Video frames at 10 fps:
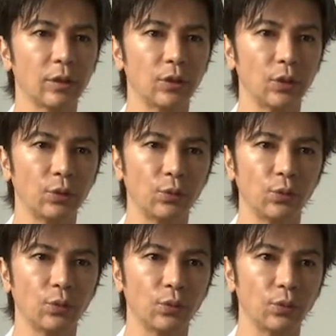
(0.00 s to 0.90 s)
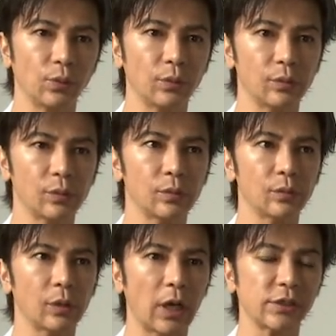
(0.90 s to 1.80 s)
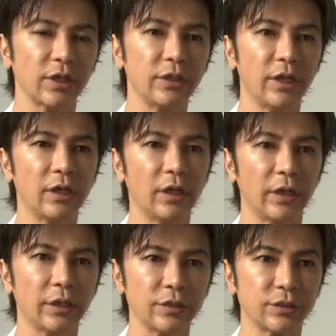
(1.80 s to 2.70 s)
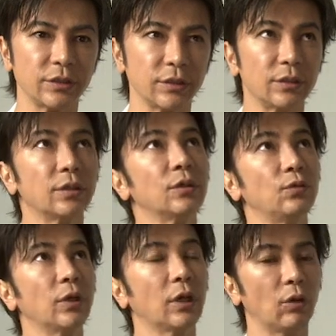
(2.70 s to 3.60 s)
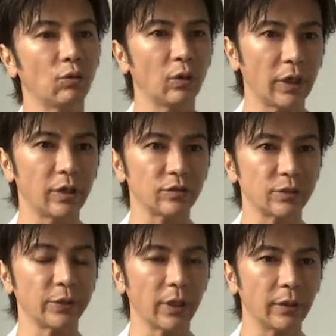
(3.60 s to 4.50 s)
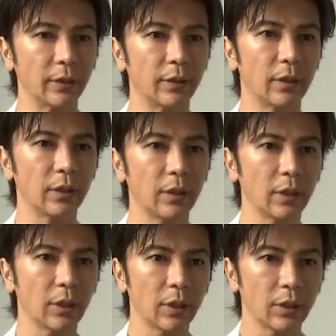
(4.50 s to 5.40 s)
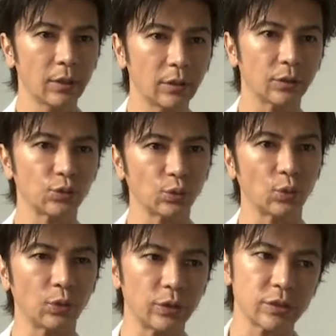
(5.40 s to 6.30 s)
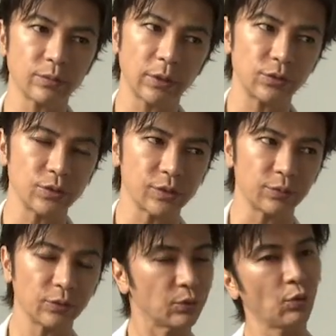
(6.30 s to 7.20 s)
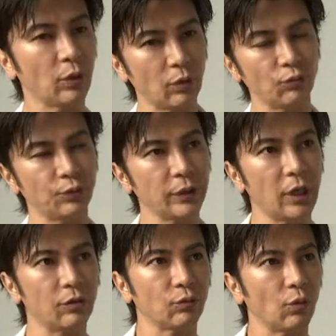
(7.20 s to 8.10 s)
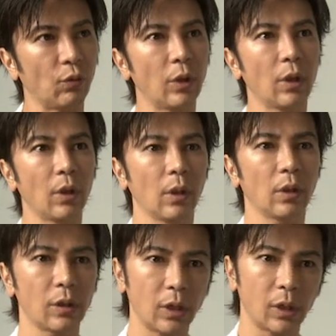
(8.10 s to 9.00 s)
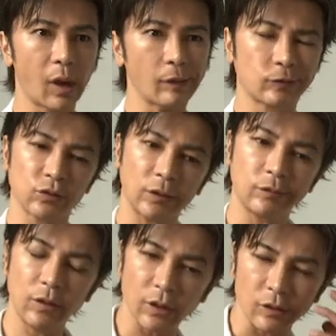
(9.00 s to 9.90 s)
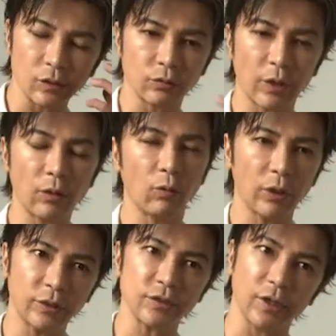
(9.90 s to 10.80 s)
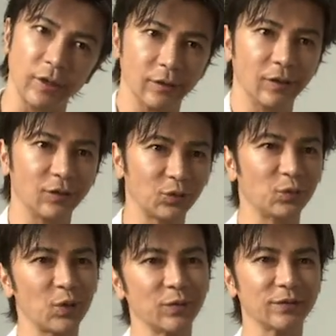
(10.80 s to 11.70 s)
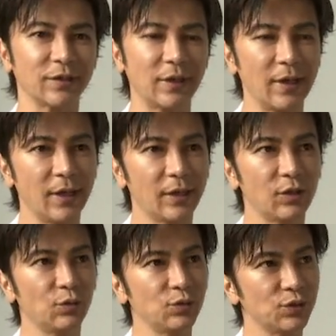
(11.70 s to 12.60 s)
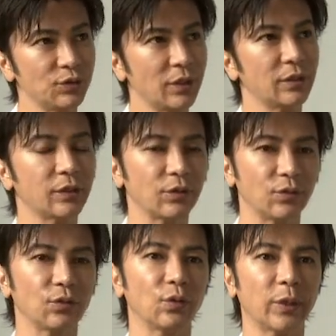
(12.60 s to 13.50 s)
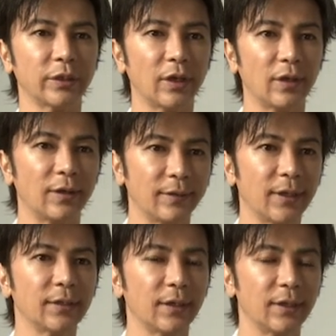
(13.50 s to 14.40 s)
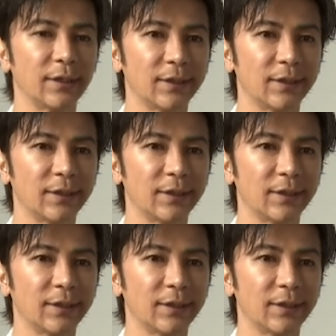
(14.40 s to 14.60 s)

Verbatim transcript: はしゃいでいられないし上から怒られるしみたいな、なんかちょっと一番自分を振り返るとなんか使ってない筋肉結構あったんじゃないかなと思います。で40代になってくるとまたなんか